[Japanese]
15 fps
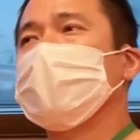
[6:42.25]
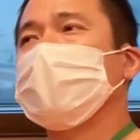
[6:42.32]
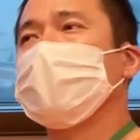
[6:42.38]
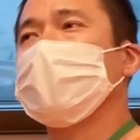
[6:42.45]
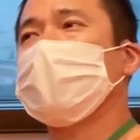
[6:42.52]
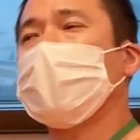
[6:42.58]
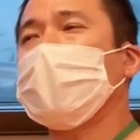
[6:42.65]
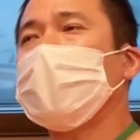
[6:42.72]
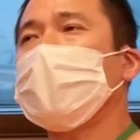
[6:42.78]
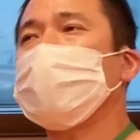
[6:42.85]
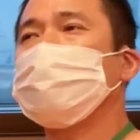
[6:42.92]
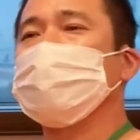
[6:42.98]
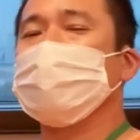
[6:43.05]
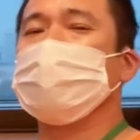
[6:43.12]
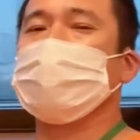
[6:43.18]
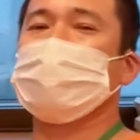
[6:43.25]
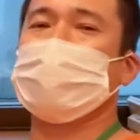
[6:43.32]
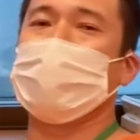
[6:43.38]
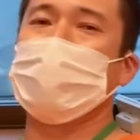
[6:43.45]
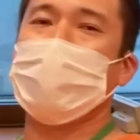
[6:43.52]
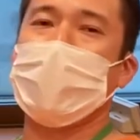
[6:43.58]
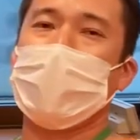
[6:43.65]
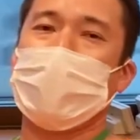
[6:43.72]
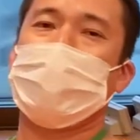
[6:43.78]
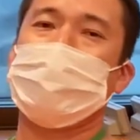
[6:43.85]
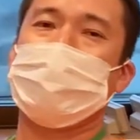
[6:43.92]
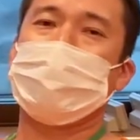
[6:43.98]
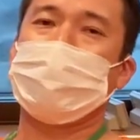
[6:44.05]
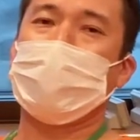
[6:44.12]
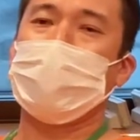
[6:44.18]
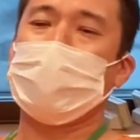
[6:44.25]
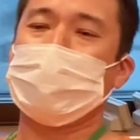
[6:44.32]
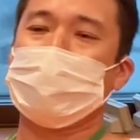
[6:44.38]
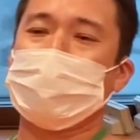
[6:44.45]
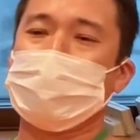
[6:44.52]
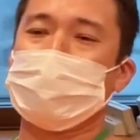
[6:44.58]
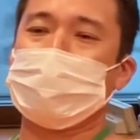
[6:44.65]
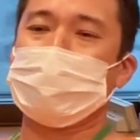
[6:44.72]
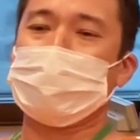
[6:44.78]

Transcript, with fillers: だからタープってそのメインポール